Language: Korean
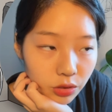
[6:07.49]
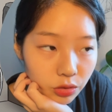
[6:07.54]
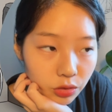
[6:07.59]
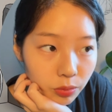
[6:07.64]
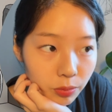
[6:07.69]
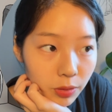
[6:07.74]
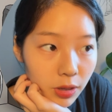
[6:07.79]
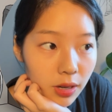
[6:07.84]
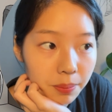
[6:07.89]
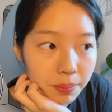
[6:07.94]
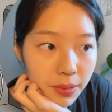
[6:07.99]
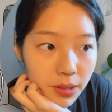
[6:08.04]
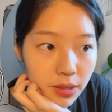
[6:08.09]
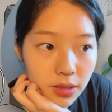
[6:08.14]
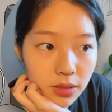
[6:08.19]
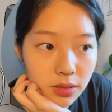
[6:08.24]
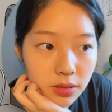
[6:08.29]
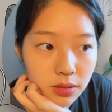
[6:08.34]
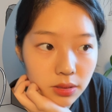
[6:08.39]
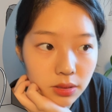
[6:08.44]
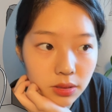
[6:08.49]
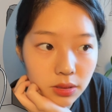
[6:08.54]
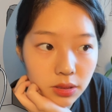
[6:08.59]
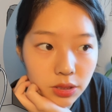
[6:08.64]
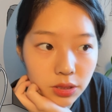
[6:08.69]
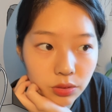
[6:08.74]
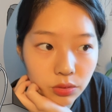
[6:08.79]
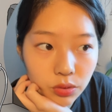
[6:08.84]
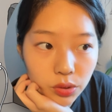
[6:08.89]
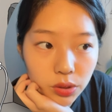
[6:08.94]
눈 깜빡이는
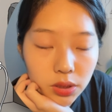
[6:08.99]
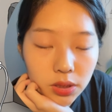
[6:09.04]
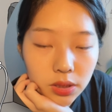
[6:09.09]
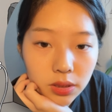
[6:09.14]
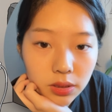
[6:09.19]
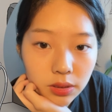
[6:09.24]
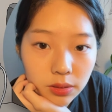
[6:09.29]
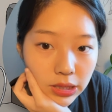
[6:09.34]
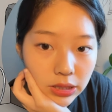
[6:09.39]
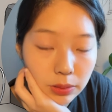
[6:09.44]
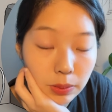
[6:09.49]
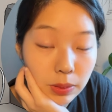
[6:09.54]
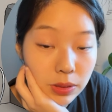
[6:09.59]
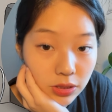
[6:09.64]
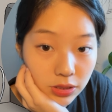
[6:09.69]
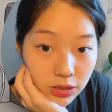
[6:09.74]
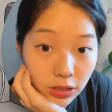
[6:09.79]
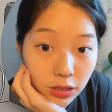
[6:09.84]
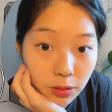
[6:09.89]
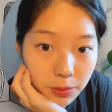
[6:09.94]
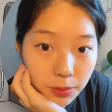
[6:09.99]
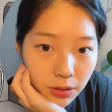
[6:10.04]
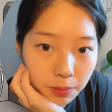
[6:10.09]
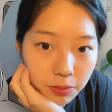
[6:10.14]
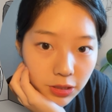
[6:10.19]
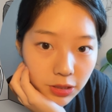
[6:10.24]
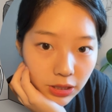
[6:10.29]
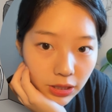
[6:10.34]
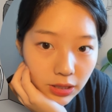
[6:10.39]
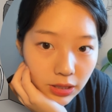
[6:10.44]
친구를 애니메이션 작업을
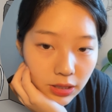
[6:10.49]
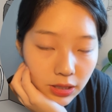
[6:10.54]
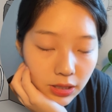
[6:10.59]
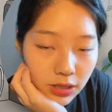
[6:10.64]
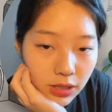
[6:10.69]
합니다.